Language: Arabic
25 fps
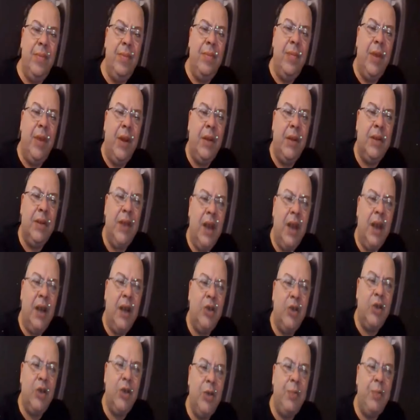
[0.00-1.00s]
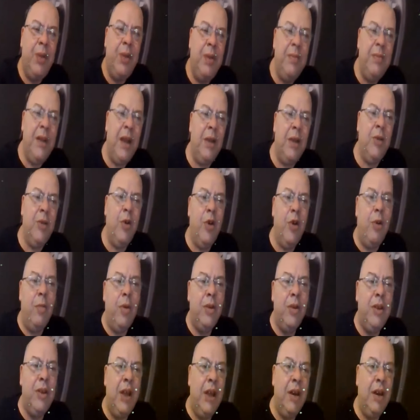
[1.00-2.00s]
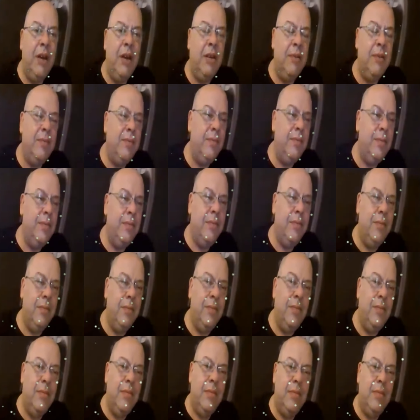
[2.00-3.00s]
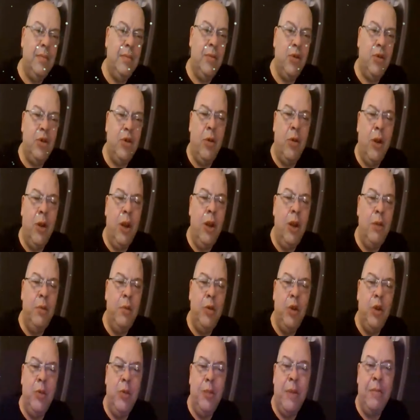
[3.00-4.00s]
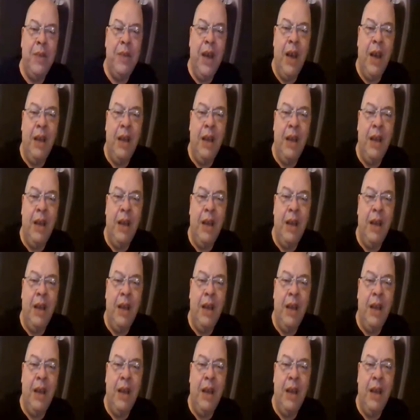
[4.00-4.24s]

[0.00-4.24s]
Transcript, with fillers: بون دقيقة جو سيبريم كالكو كومنتار شكرا اليوم الذباب